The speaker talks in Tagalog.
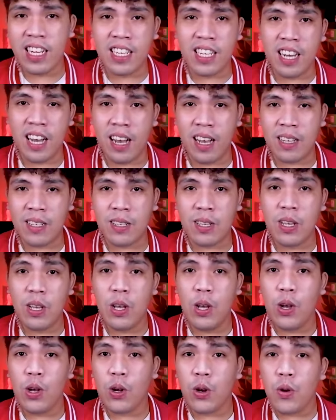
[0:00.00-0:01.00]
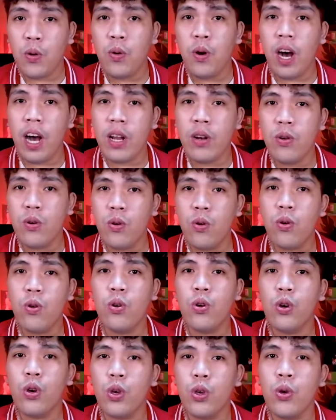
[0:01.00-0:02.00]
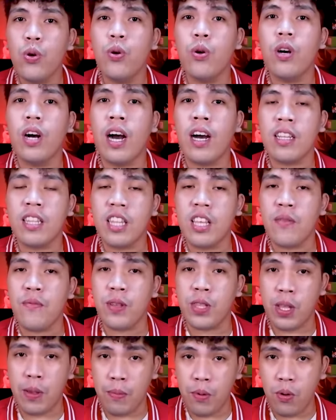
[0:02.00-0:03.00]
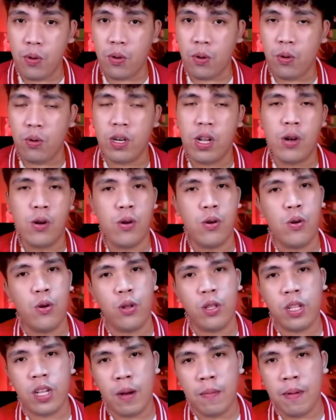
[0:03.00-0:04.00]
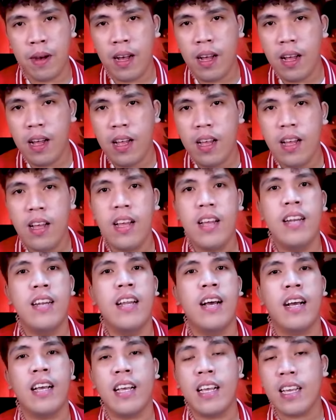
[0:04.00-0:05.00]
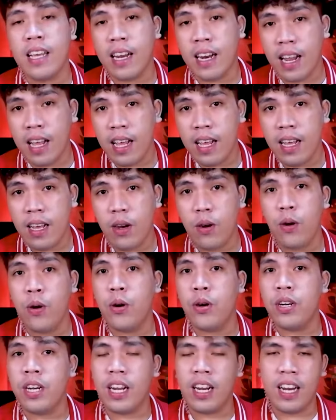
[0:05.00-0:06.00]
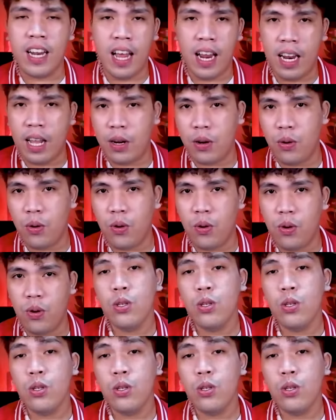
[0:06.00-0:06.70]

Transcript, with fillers: adjusts kung ano yung activity mo. Kung nanonood ka ba, nakikinig, or naglalaro.